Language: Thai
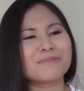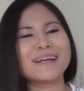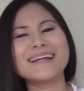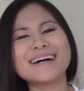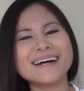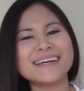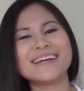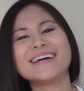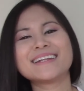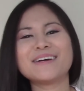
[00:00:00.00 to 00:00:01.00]
ยไปเลย
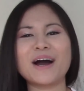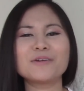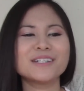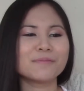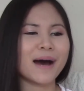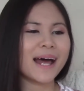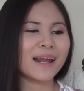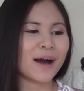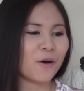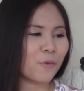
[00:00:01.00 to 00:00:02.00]
เดี๋ยวเขาถึงบ้านแล้
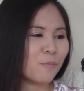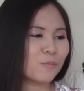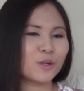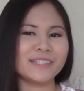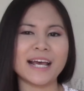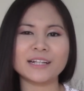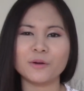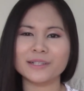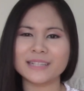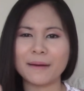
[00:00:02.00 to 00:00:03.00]
วเขาเช็คโท
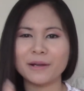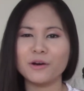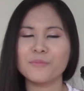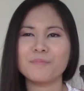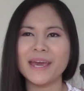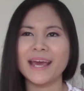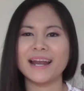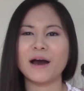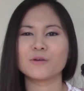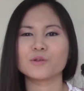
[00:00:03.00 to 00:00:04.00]
รศัพท์แล้วไม่เห็น
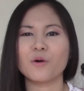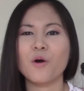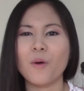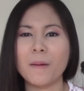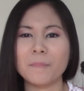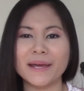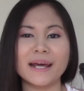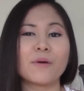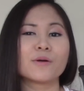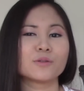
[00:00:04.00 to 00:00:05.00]
เราส่งข้อความไปเดี๋ย
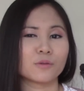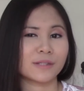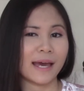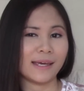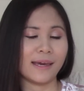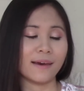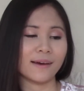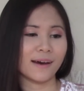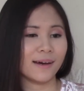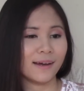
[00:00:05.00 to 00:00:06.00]
วเขาก็สงสัยเอง
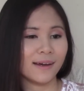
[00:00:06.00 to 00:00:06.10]
อะ